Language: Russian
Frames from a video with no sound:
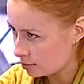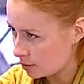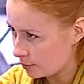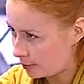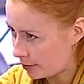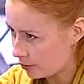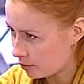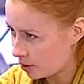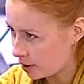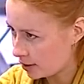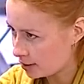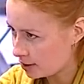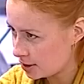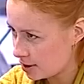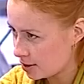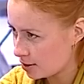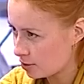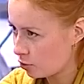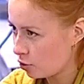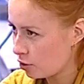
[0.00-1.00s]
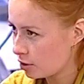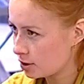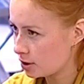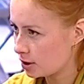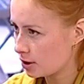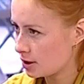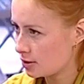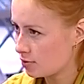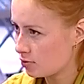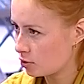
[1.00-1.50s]
И правоохранительные
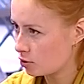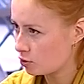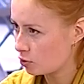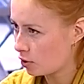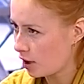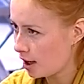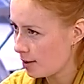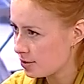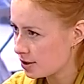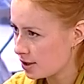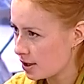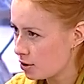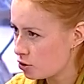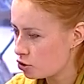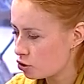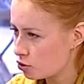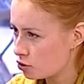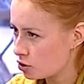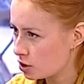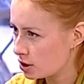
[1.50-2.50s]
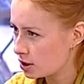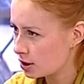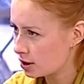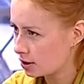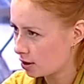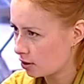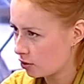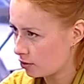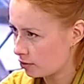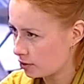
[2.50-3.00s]
органы разводят руками, знают, что у них нет
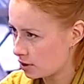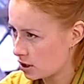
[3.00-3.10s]
такого